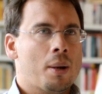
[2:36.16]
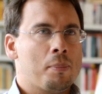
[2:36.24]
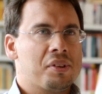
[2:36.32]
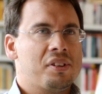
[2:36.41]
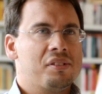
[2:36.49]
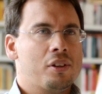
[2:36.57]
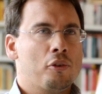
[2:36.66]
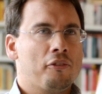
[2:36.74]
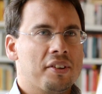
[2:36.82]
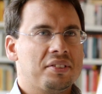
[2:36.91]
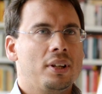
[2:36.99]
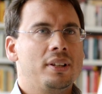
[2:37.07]
la presencia de un
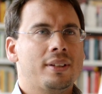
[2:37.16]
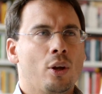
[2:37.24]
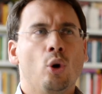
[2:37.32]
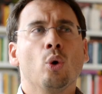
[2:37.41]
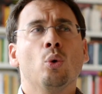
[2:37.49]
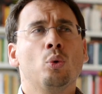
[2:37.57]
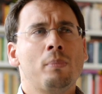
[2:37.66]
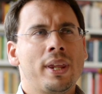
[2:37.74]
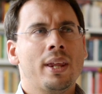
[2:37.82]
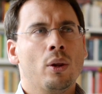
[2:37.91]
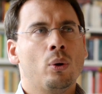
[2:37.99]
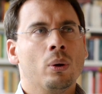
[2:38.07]
facilitador o de un
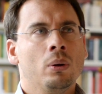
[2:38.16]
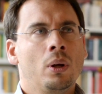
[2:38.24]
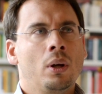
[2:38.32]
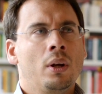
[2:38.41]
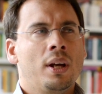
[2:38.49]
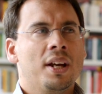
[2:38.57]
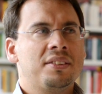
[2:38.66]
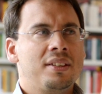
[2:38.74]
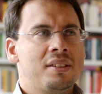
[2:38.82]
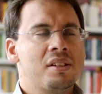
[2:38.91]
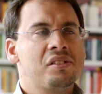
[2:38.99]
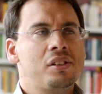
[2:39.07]
mediador,
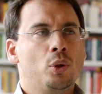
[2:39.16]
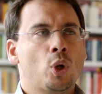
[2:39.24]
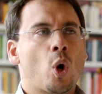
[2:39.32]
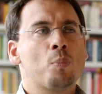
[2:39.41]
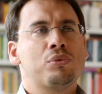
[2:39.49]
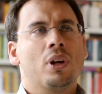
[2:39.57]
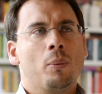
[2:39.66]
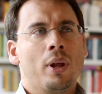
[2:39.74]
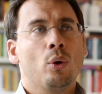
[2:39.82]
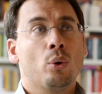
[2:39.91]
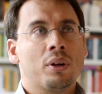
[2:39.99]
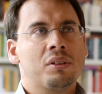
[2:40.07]
existen sí unos
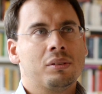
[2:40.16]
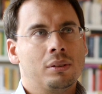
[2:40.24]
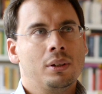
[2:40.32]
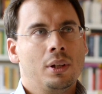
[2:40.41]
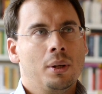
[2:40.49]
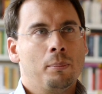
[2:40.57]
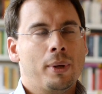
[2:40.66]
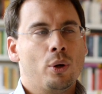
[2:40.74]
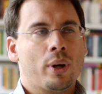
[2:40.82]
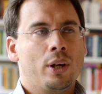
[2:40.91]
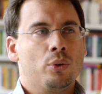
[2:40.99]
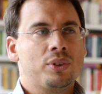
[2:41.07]
observadores,
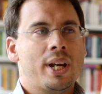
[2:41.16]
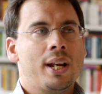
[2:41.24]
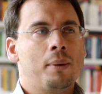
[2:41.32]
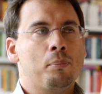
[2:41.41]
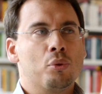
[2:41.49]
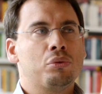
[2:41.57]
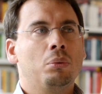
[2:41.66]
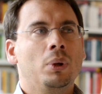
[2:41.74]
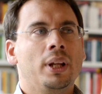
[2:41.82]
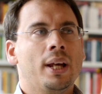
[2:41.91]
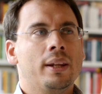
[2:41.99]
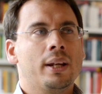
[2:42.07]
pero que no tienen
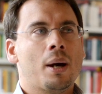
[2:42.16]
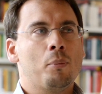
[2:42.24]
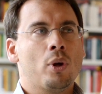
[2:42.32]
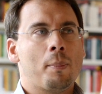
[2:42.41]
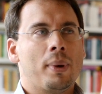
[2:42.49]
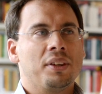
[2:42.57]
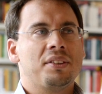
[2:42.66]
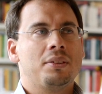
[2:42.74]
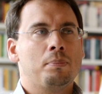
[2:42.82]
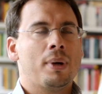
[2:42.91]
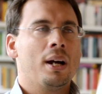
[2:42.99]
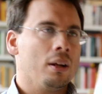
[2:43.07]
posibilidad, digamos, de
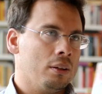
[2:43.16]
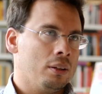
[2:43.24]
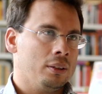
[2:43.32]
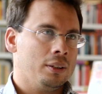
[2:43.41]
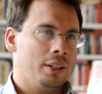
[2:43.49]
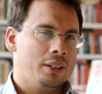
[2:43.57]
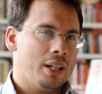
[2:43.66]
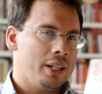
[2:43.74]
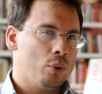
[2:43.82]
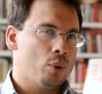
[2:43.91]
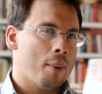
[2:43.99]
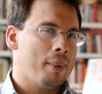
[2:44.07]
participar de
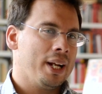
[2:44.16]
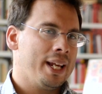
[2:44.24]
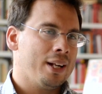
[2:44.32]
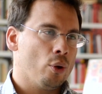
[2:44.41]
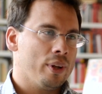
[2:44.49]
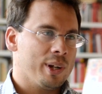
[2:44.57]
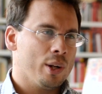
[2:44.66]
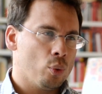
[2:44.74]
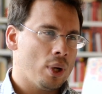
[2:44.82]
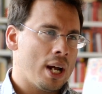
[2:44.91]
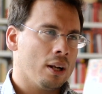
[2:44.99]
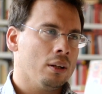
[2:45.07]
ninguna manera o de
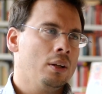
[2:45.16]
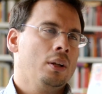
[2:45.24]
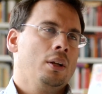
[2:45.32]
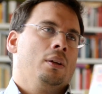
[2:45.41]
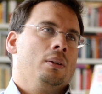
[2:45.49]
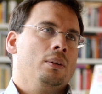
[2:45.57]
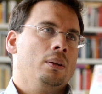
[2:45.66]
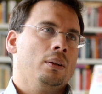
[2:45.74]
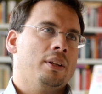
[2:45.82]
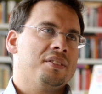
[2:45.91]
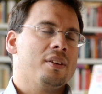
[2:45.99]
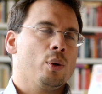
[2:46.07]
regular
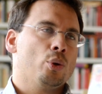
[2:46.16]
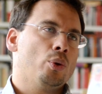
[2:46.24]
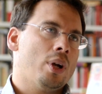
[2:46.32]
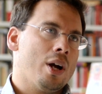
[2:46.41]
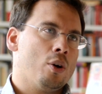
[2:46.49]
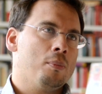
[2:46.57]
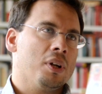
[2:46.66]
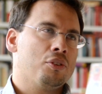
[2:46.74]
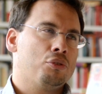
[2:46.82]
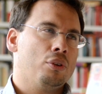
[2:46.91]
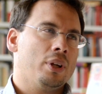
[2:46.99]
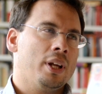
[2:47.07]
el desarrollo de las
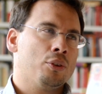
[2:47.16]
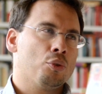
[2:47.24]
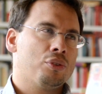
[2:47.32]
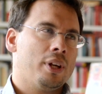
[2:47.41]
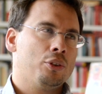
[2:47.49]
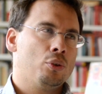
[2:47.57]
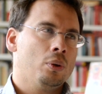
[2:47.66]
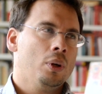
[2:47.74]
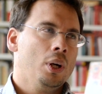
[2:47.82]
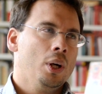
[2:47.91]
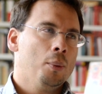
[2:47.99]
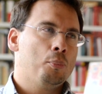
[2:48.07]
conversaciones. Entonces esto
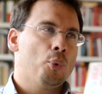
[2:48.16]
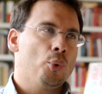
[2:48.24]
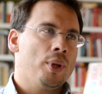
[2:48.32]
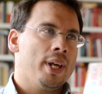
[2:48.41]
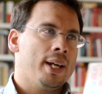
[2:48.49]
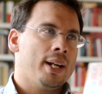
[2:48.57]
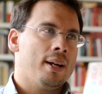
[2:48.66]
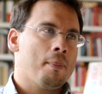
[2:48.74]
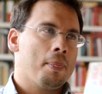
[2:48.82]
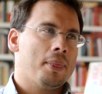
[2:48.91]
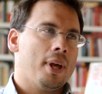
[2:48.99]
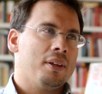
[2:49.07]
pudiera
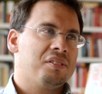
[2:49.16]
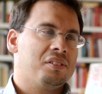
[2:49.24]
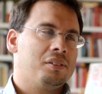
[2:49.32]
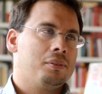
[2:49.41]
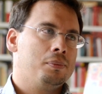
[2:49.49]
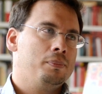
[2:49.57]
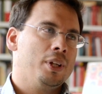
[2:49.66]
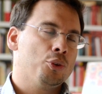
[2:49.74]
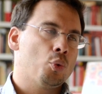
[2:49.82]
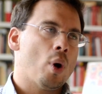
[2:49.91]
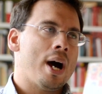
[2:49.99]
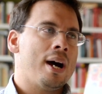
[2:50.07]

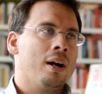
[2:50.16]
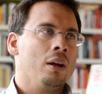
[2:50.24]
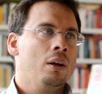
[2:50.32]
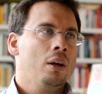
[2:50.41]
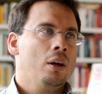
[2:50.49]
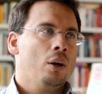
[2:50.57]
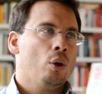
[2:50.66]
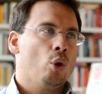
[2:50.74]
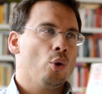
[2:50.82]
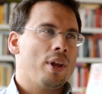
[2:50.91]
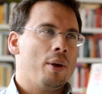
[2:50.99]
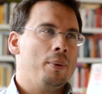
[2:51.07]
desvirtuar
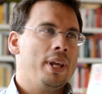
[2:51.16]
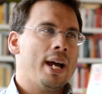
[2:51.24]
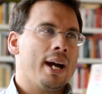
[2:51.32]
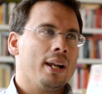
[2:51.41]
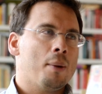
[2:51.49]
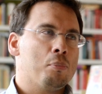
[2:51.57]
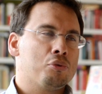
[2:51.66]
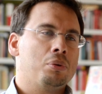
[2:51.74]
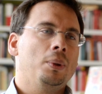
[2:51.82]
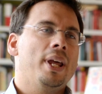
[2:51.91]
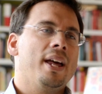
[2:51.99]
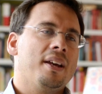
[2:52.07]
o desviar la
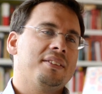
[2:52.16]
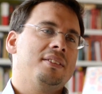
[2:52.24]
posibilidad de que